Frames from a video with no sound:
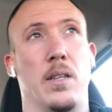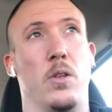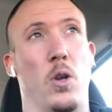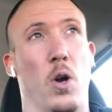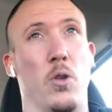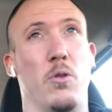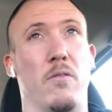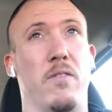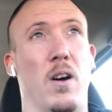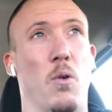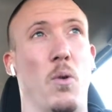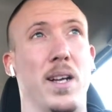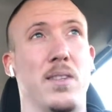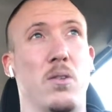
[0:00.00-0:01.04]
De l'ordre de 20
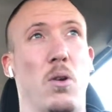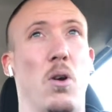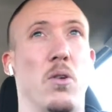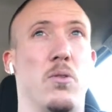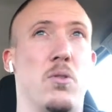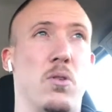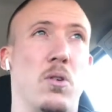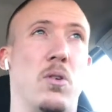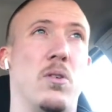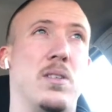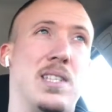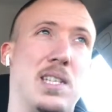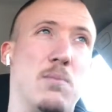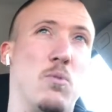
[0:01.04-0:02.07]
watts, de l'ordre de,
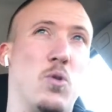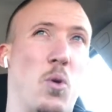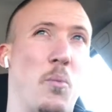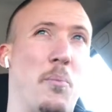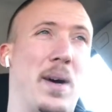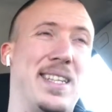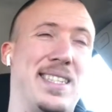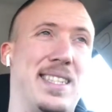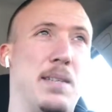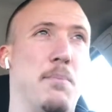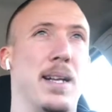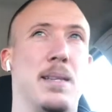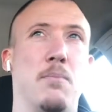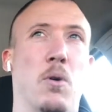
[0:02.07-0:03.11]
si je ne me trompe pas, 10
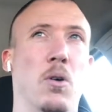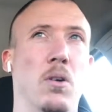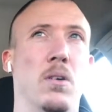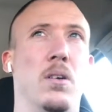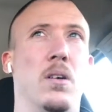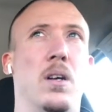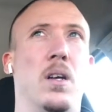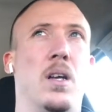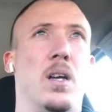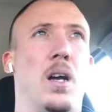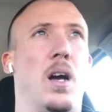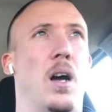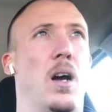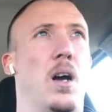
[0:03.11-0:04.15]
battements
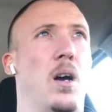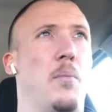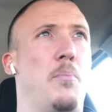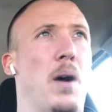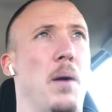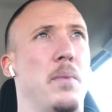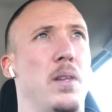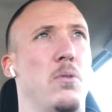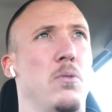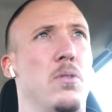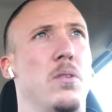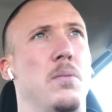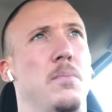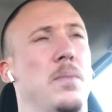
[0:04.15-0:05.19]
par
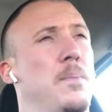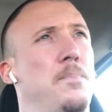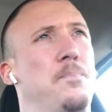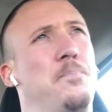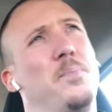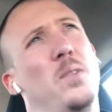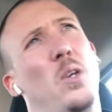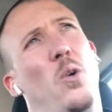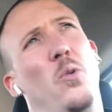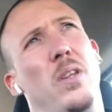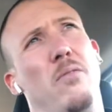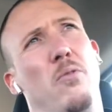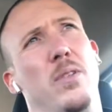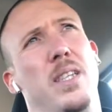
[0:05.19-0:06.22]
minute au
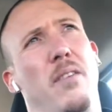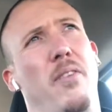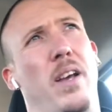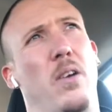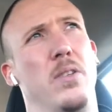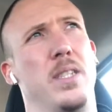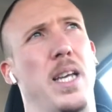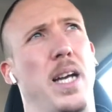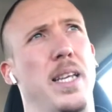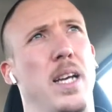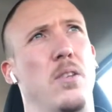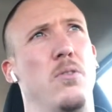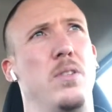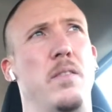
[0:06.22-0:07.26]
niveau de sa fréquence
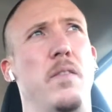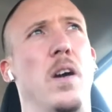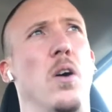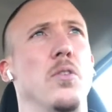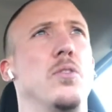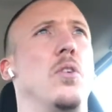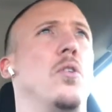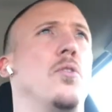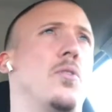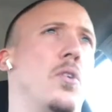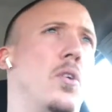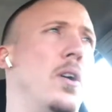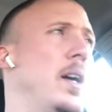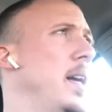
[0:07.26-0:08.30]
cardiaque de différence
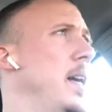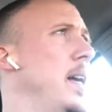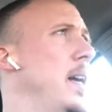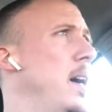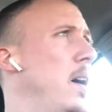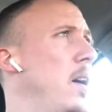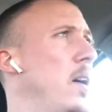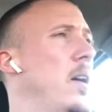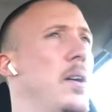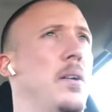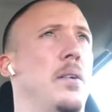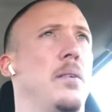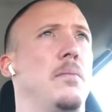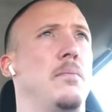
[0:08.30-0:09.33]
entre
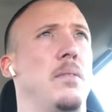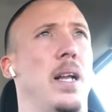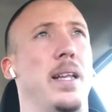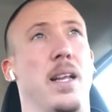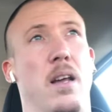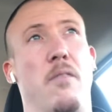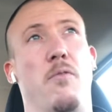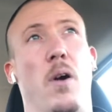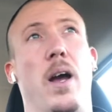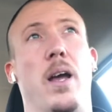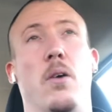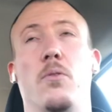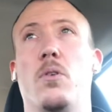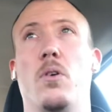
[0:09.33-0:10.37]
euh, la dernière fois et
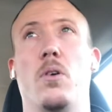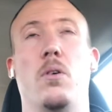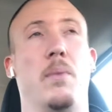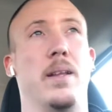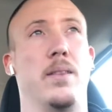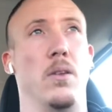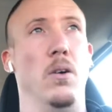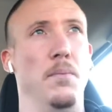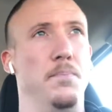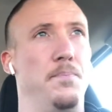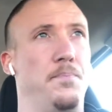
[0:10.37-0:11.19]
entre maintenant.